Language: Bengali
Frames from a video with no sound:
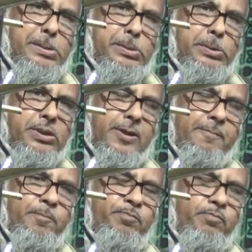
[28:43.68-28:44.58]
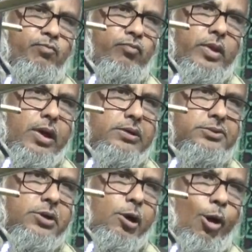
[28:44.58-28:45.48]
আকাশ থেকে যা নাজিল
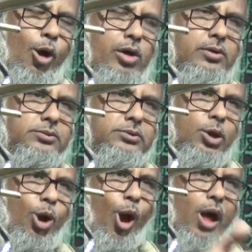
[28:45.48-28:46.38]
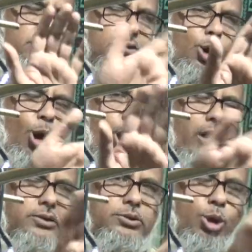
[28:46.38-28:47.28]
হয়নি তা পৌঁছে
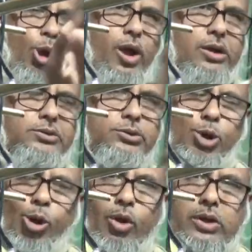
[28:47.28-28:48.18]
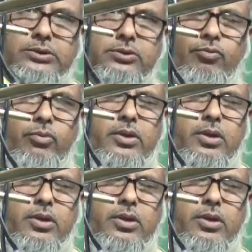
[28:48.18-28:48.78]
দেওয়ার নাম তাবলিগ নয়